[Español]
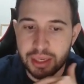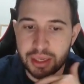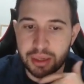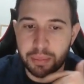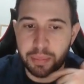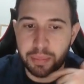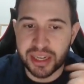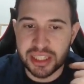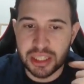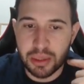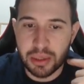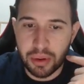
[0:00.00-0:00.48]

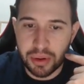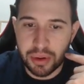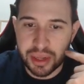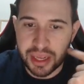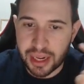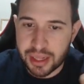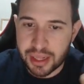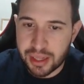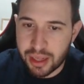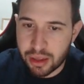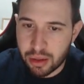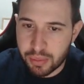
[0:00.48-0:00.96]
Pasiva única,
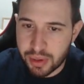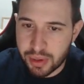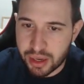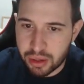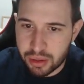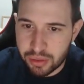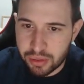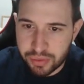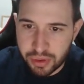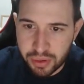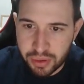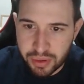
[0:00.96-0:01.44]
el daño mágico
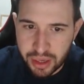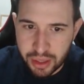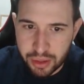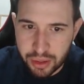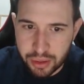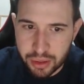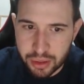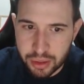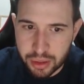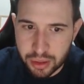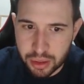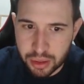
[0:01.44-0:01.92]

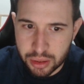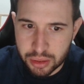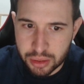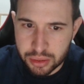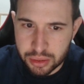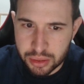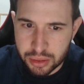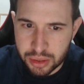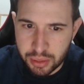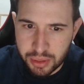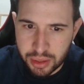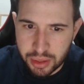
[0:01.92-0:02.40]

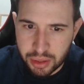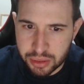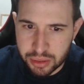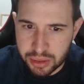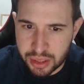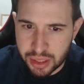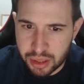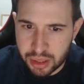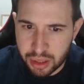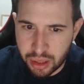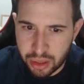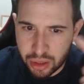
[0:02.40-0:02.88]
infligido debajo de un
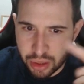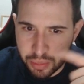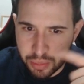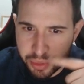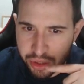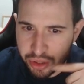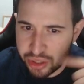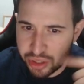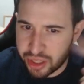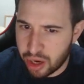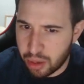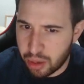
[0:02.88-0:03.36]

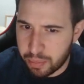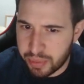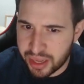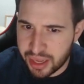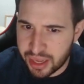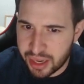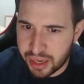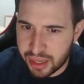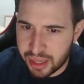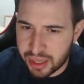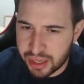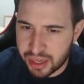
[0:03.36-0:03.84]
35 ya no aplica
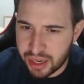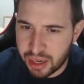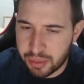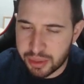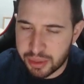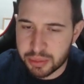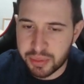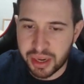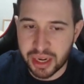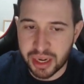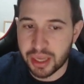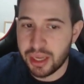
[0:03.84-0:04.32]
heridas
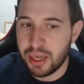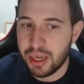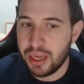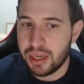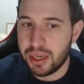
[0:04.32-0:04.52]
graves, vale.